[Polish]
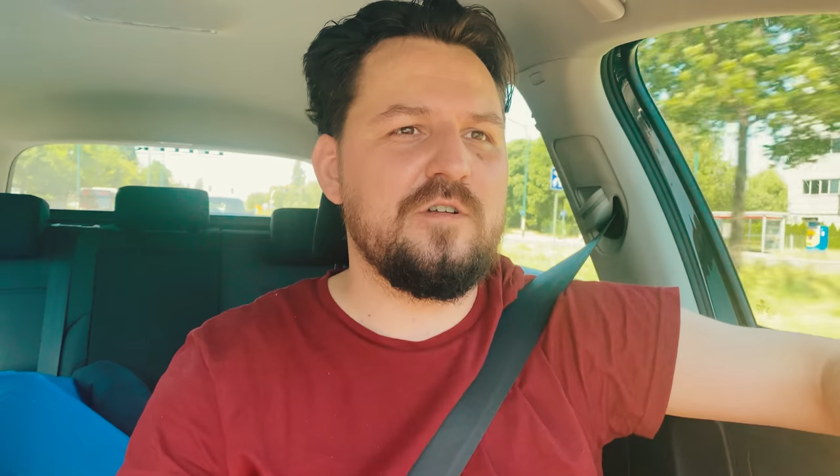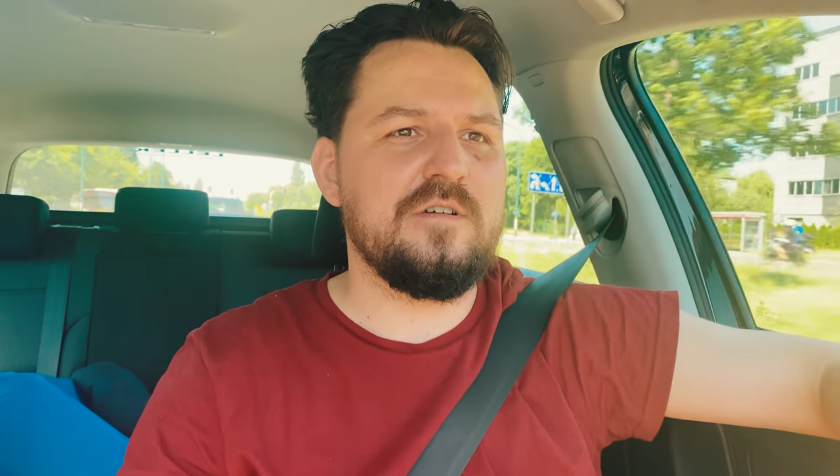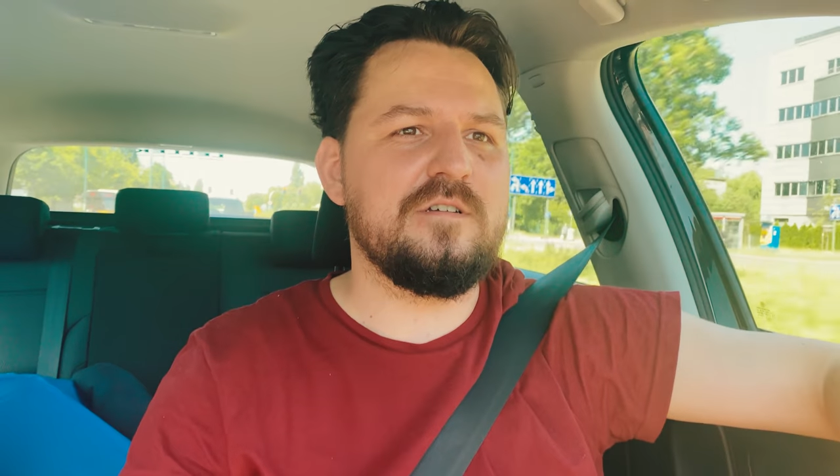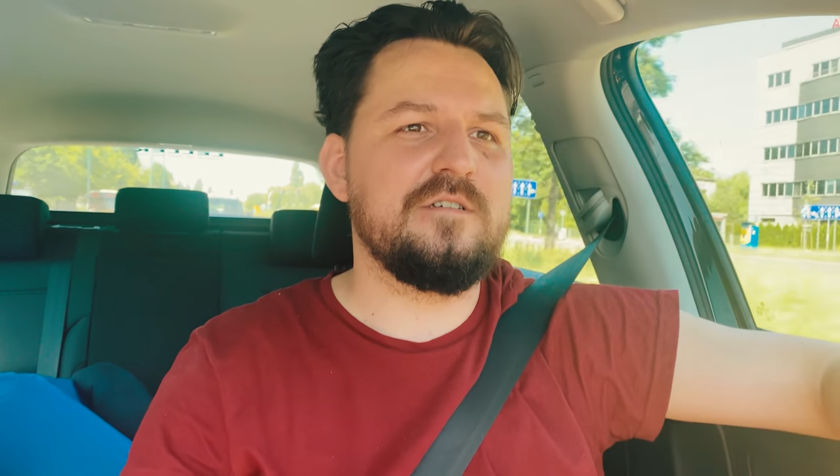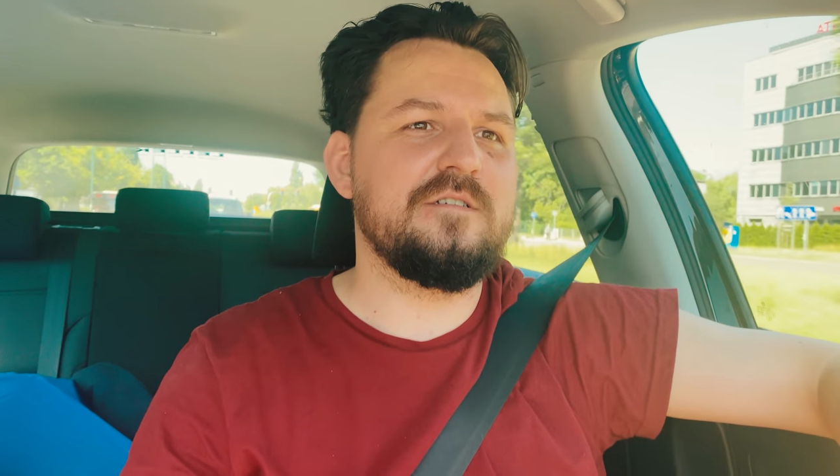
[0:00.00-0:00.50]

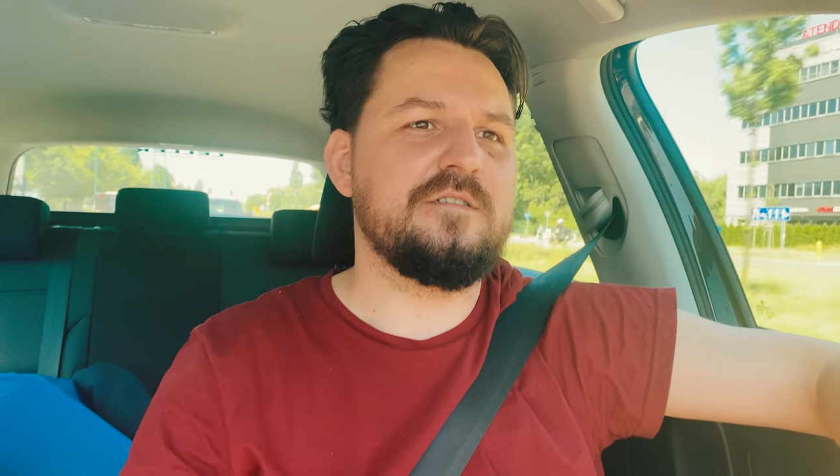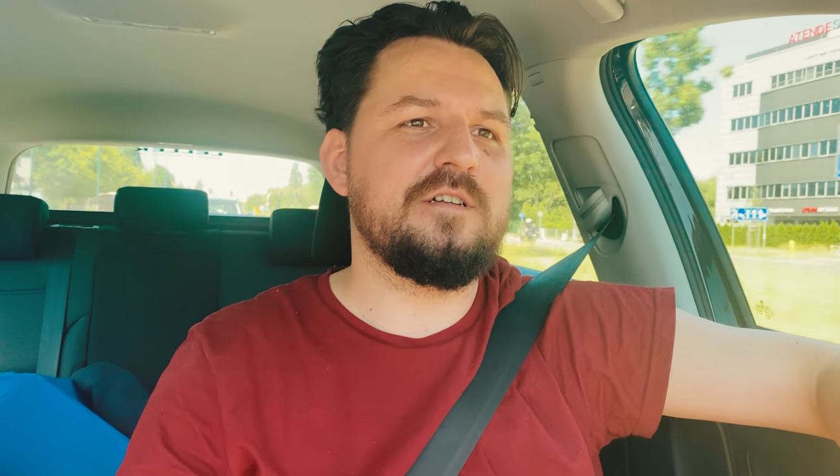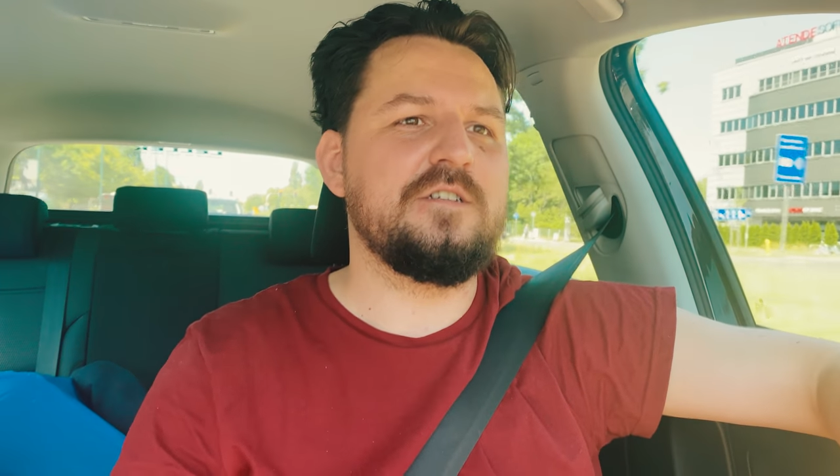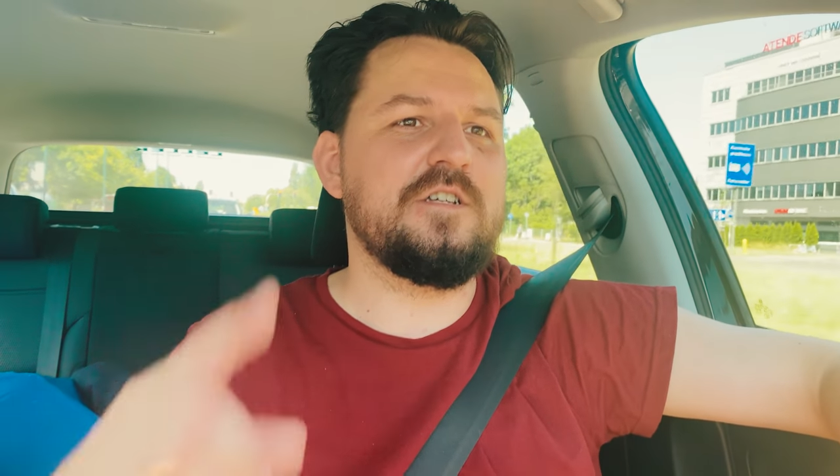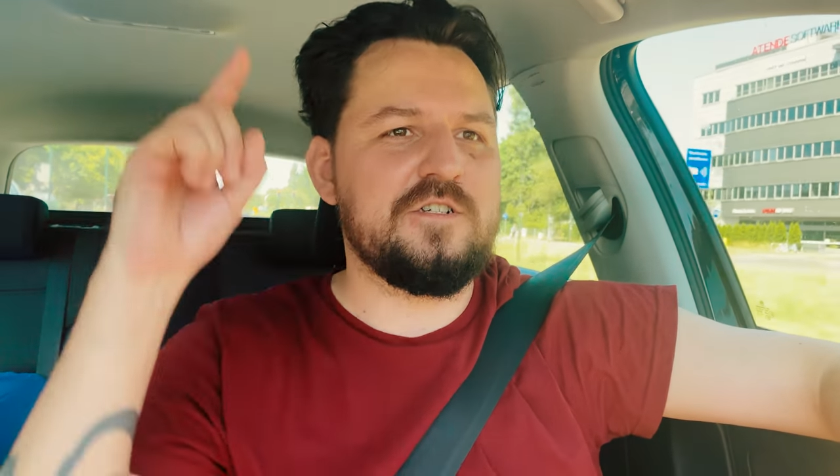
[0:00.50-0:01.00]
które
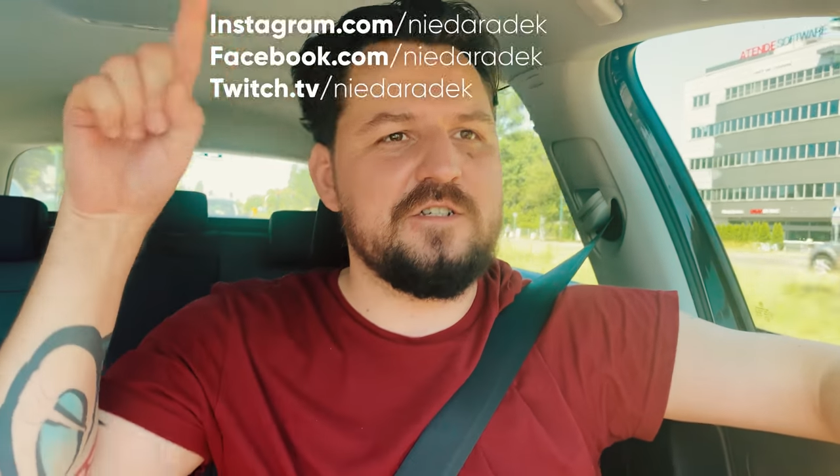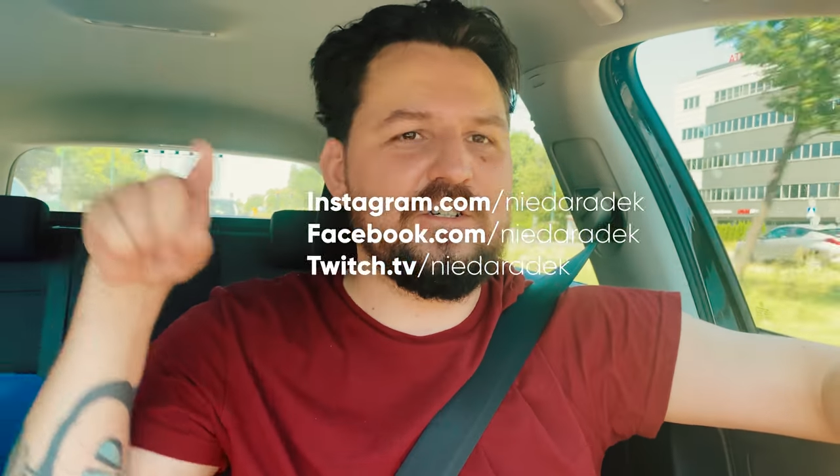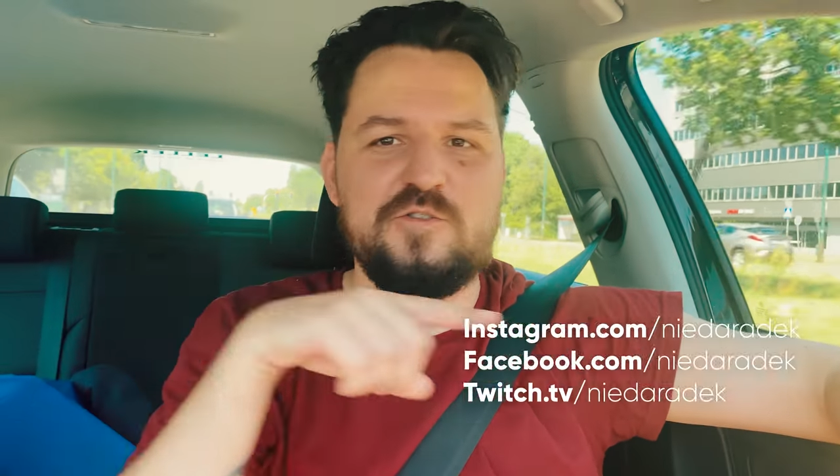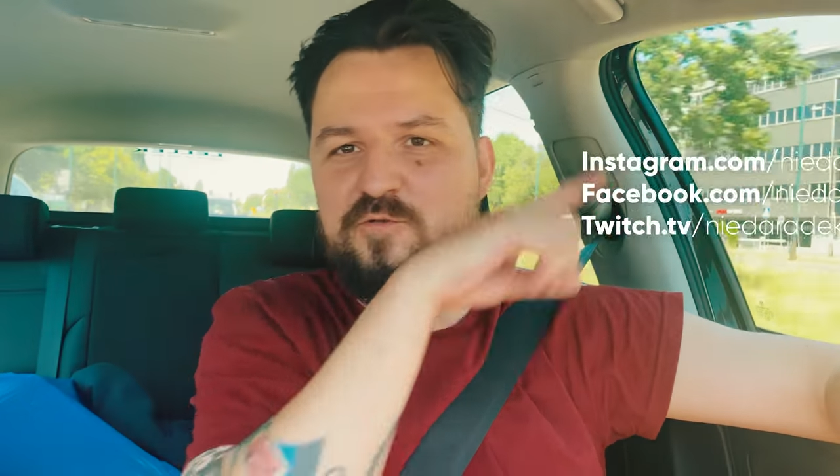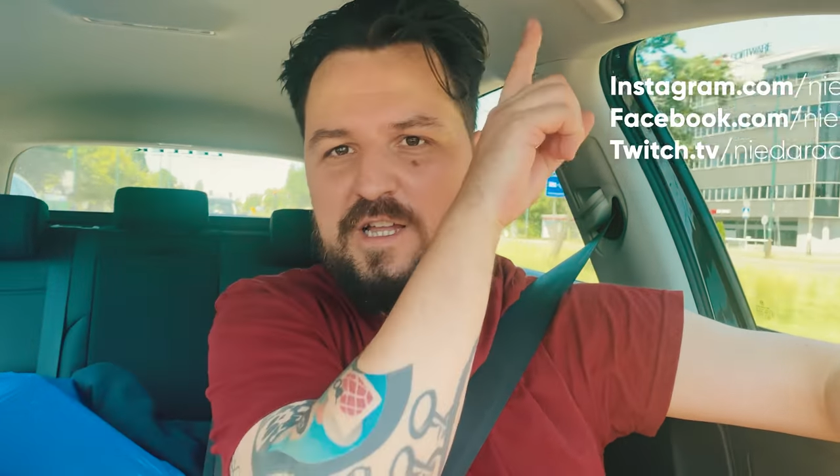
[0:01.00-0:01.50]
znajdziecie
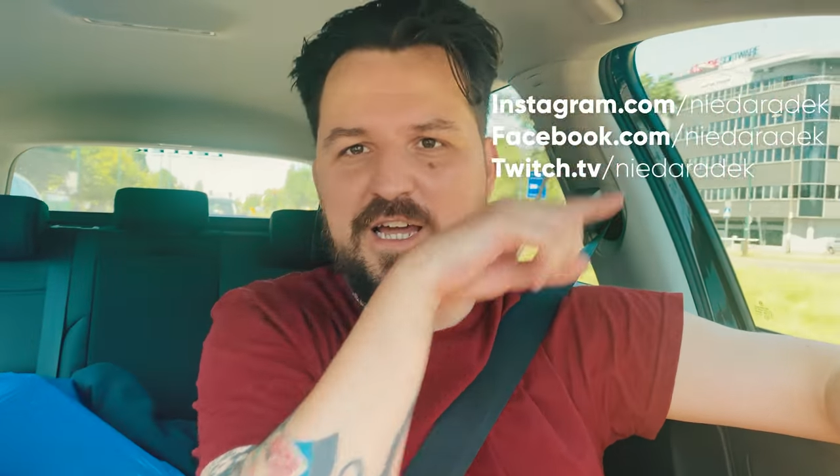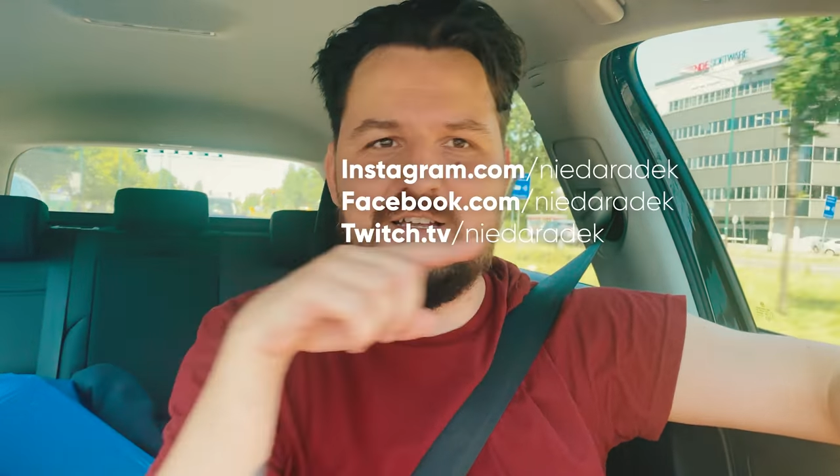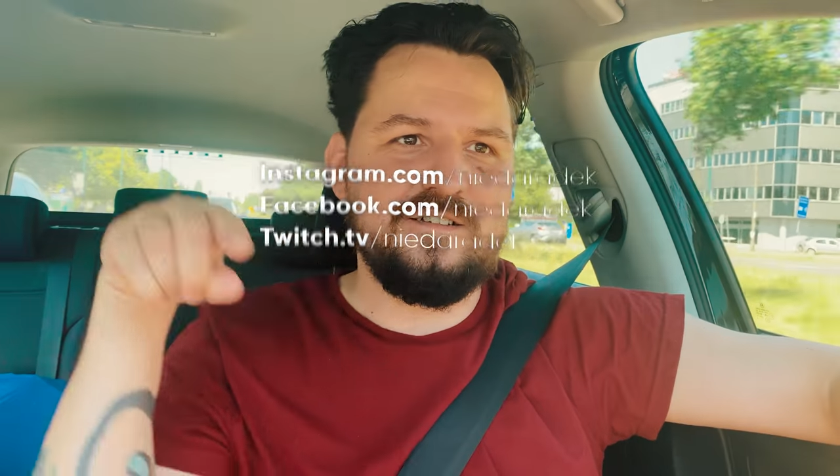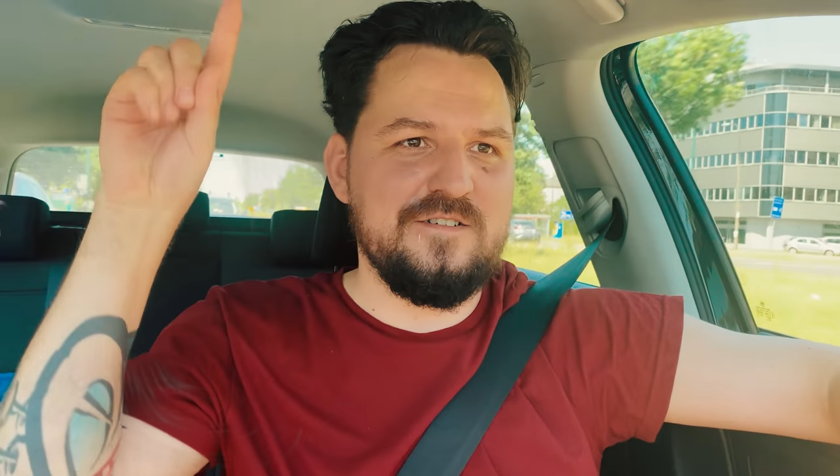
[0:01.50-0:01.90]
gdzieś tutaj,